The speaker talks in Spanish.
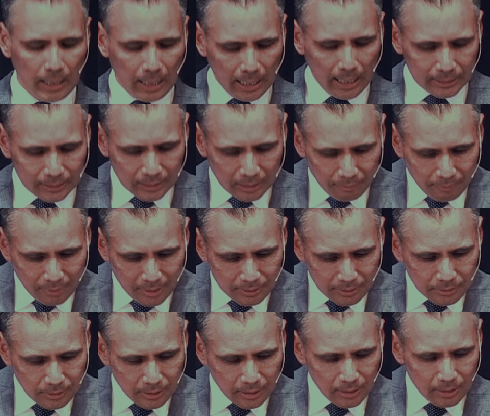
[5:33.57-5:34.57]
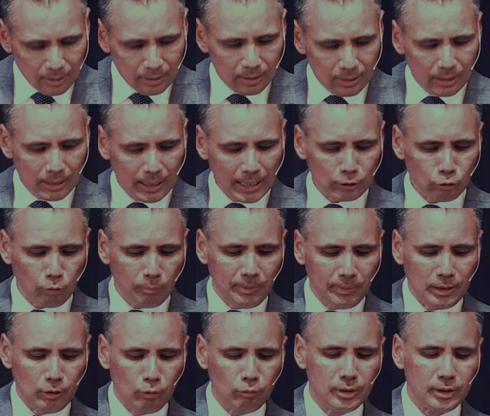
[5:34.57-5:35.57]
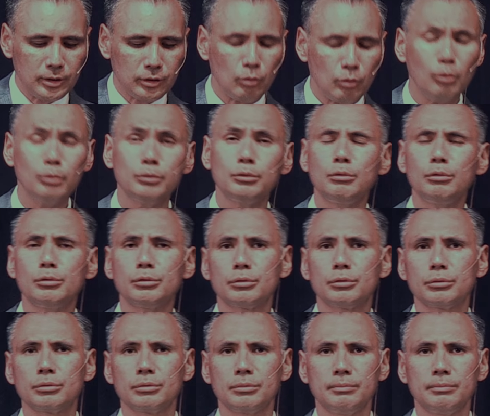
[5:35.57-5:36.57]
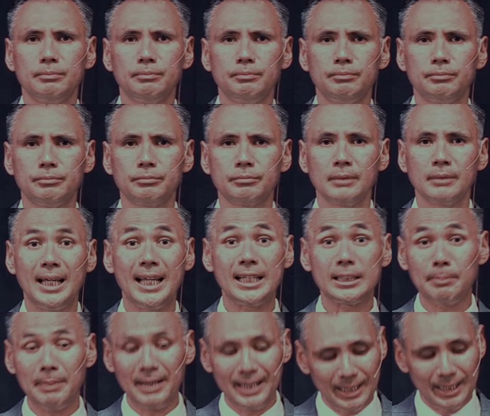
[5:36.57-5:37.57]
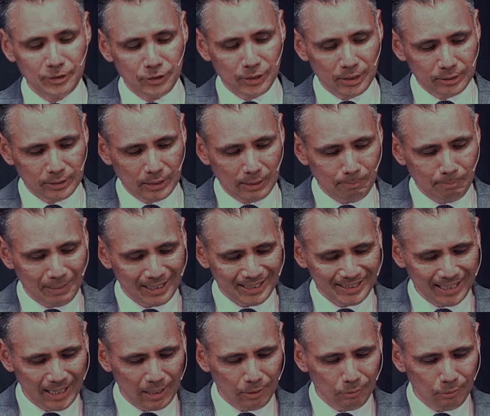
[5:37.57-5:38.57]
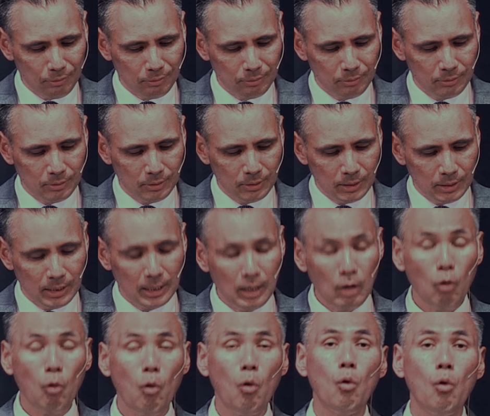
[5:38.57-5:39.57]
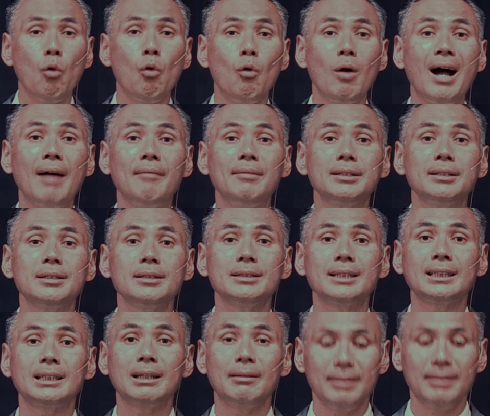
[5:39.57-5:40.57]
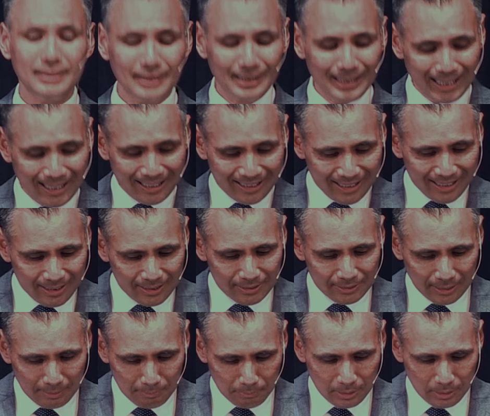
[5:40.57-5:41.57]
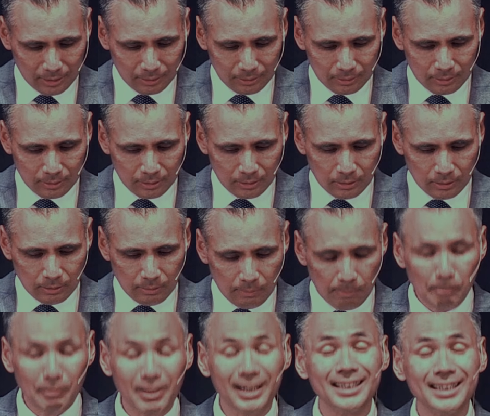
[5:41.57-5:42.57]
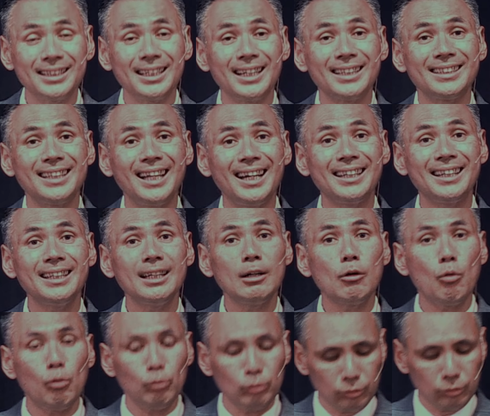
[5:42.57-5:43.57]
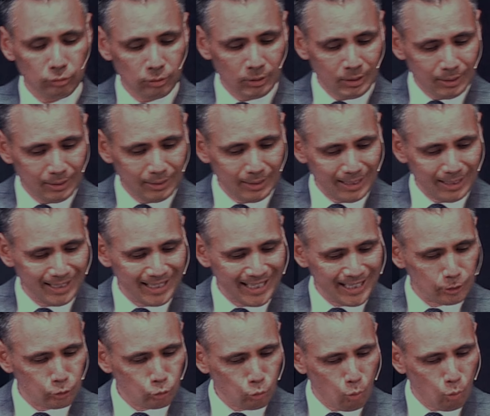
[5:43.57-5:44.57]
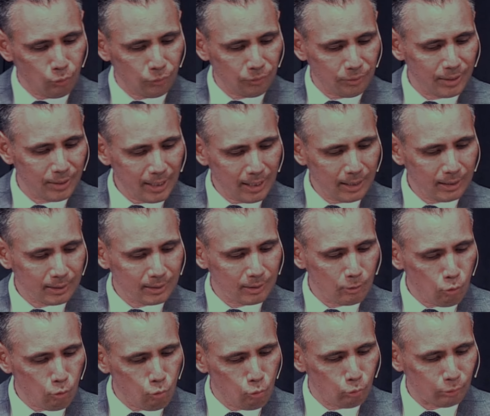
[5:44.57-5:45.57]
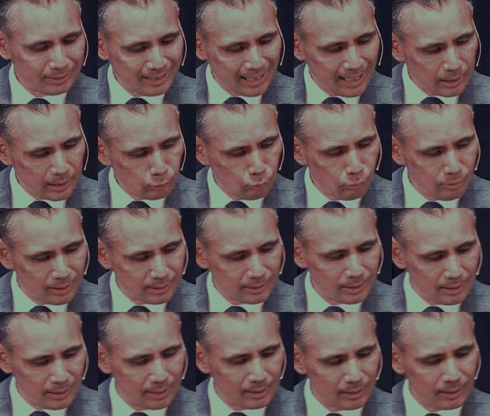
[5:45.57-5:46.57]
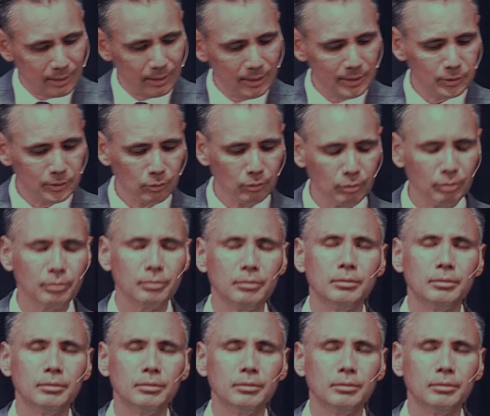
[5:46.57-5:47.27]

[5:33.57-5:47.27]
a través de las opiniones de otros, experiencias del pasado, o a veces a través de las redes también, para tratar de, de esconder, de ocultar tu identidad en Cristo.